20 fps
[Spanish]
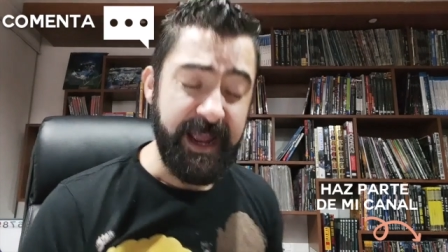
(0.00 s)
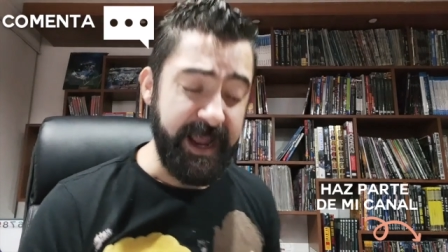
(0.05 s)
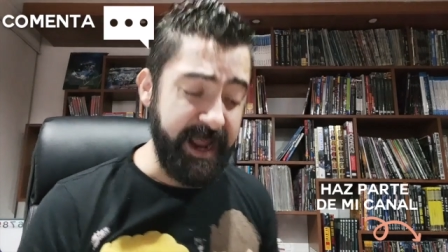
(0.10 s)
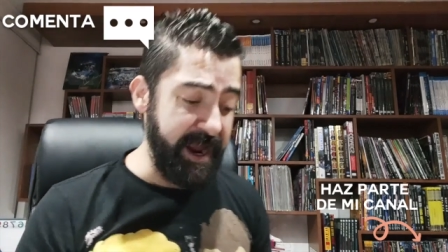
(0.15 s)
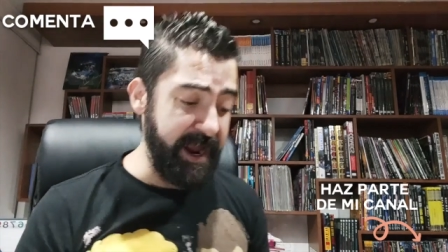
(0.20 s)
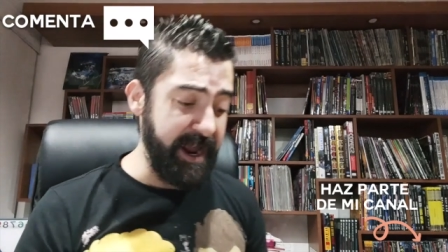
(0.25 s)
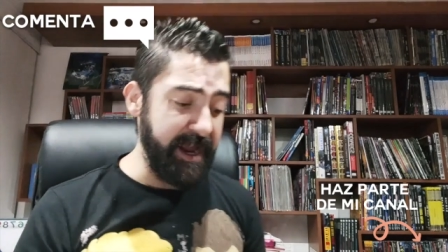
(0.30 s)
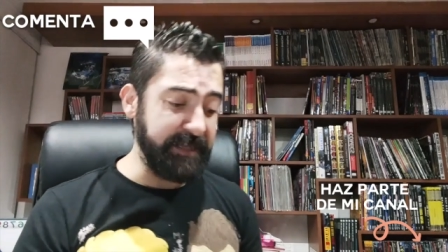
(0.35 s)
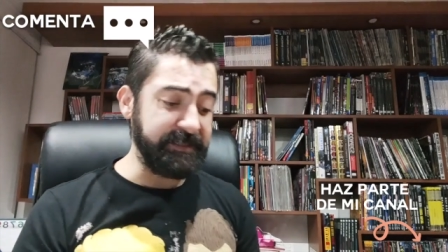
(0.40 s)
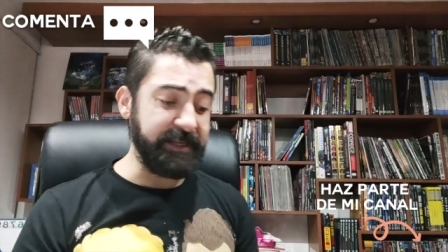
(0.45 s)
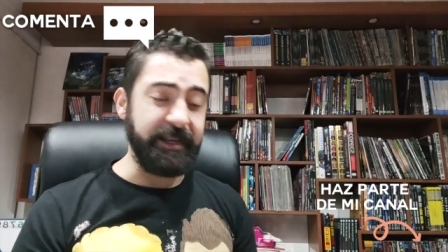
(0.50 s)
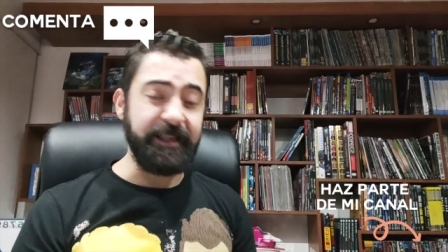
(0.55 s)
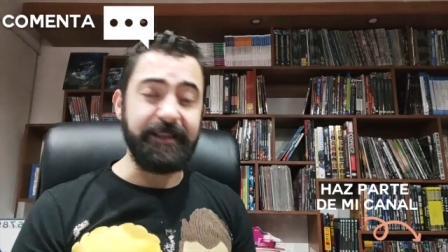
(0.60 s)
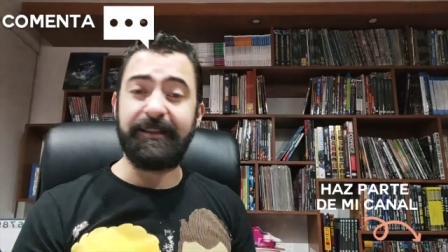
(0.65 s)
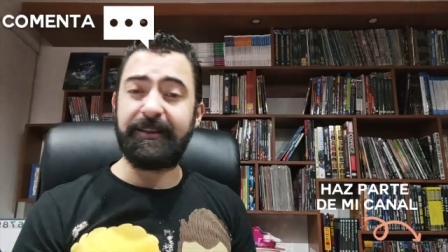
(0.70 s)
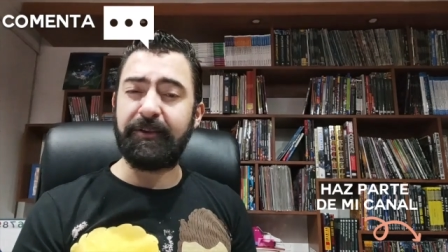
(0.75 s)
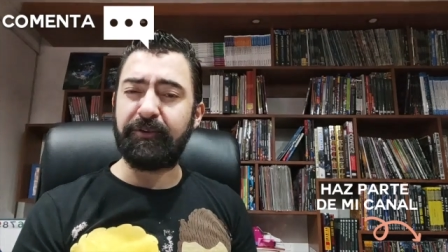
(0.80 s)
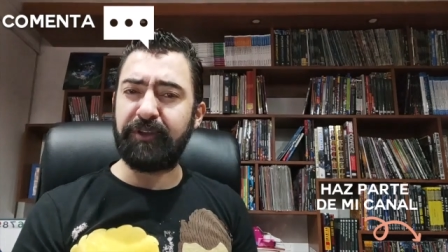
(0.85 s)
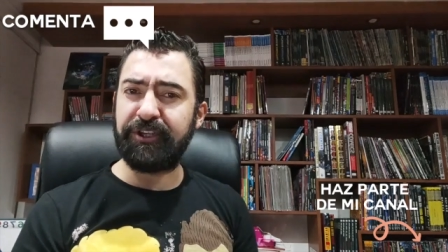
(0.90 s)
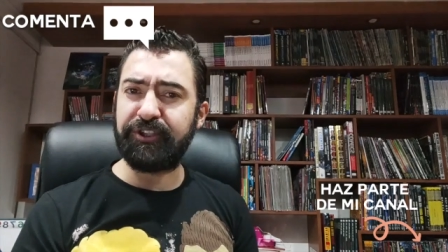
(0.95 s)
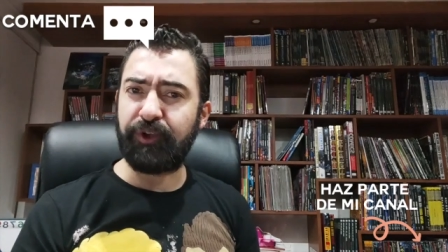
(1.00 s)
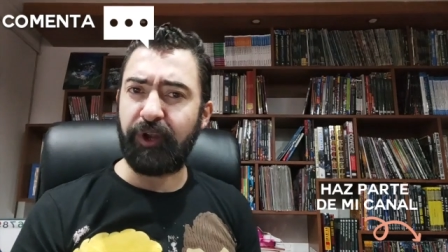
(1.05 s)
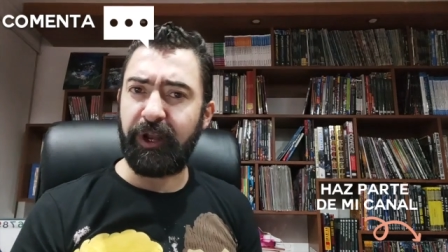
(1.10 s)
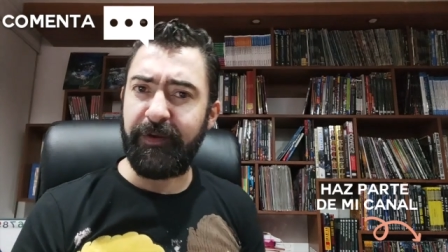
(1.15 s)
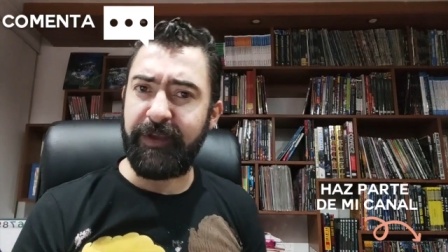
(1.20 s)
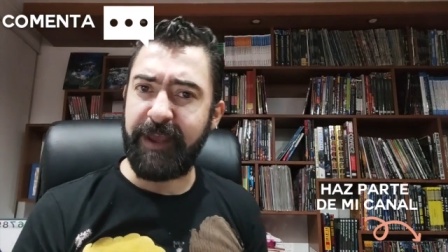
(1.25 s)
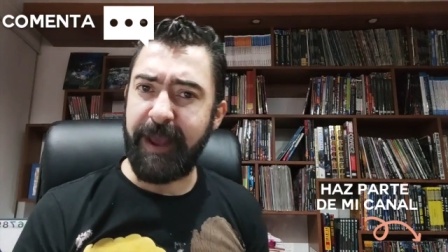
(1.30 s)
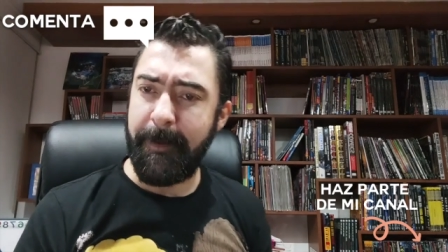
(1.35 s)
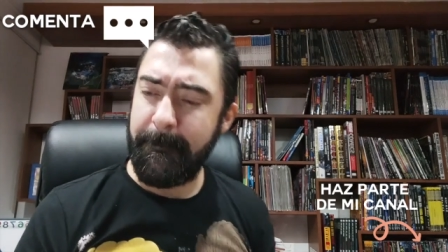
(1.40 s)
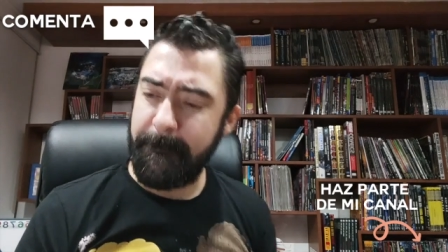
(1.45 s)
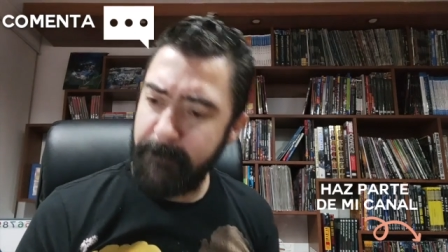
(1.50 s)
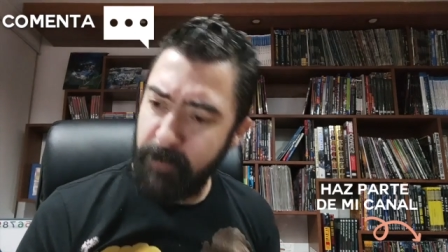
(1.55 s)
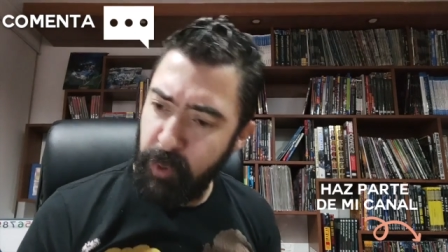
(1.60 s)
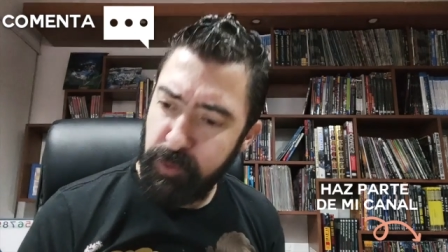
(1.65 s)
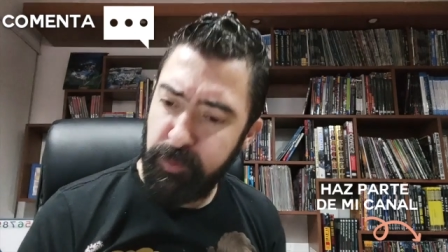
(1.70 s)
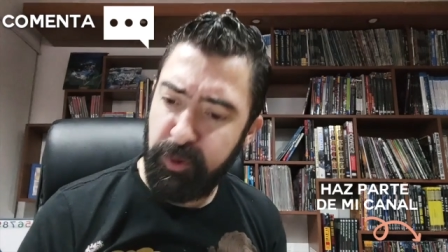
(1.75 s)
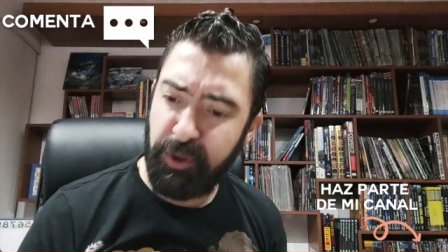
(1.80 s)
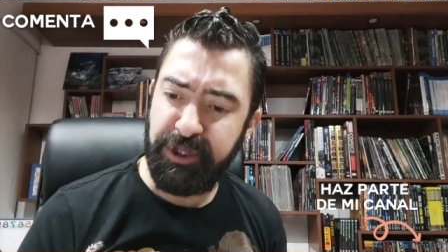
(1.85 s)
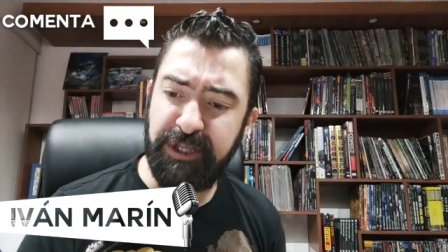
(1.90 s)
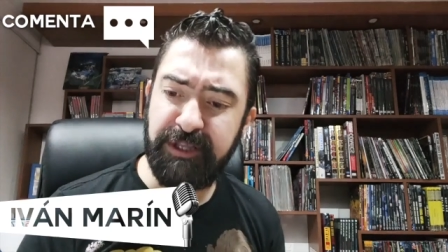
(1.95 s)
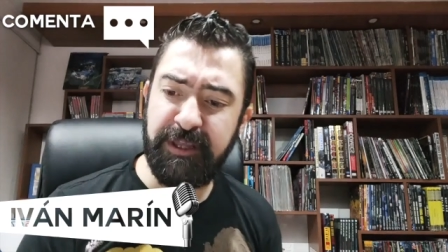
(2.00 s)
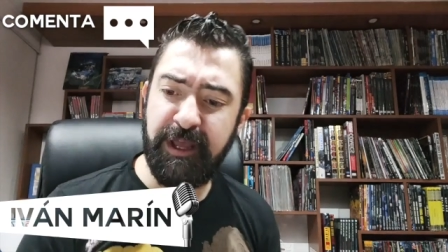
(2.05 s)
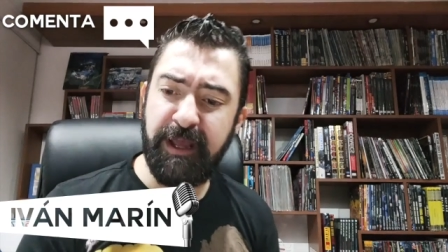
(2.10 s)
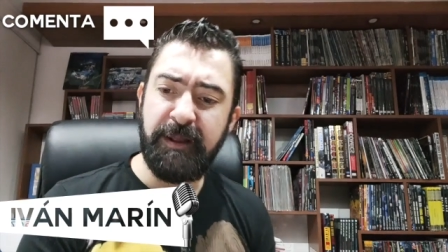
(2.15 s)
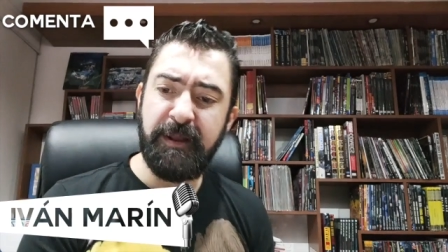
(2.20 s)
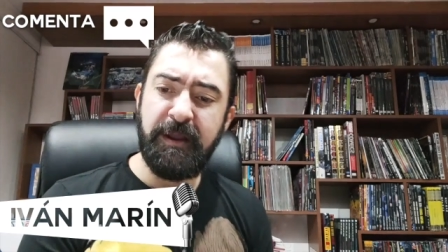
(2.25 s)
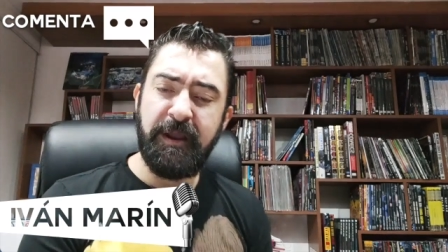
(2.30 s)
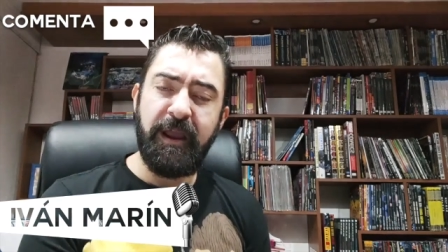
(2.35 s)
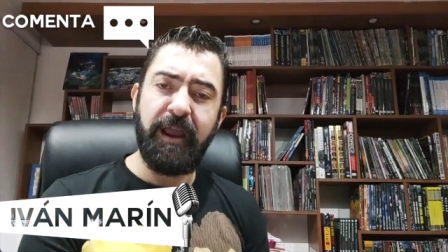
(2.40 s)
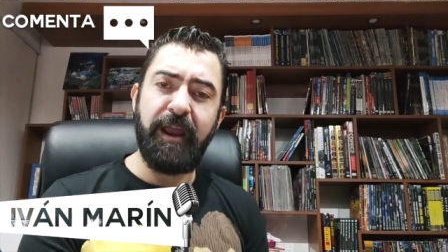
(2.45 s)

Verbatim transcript: Eh, Sarita tiene una historia muy bonita.